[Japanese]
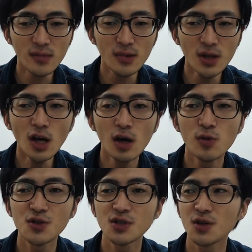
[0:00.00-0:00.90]
だから
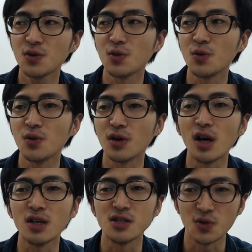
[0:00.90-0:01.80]
ボイスチャットが
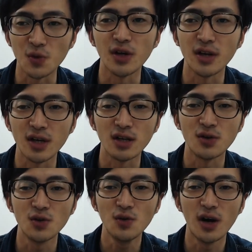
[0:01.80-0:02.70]
必要、やりたいっ
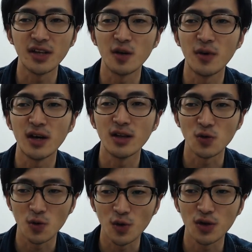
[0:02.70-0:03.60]
ていうのは当たり前だ
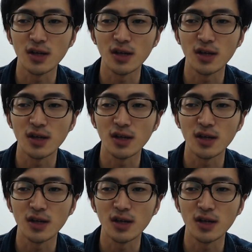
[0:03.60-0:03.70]
と思ってい